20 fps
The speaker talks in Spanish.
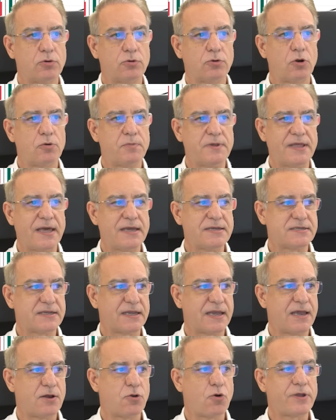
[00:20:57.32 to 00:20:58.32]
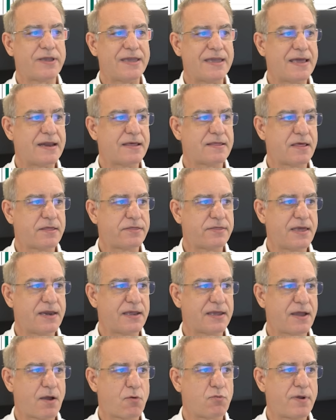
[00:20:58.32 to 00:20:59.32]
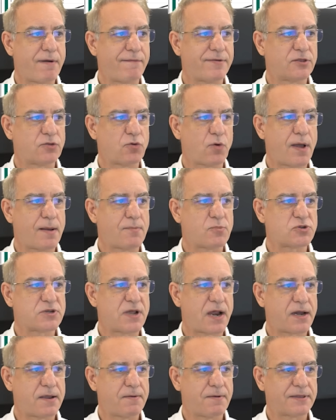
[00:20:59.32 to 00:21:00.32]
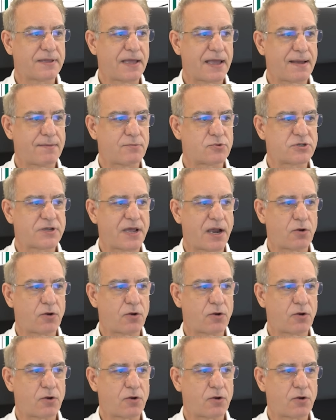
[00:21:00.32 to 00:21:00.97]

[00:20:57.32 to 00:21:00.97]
no olvidéis que no quiere decir que una vez tocamos arriba tengamos que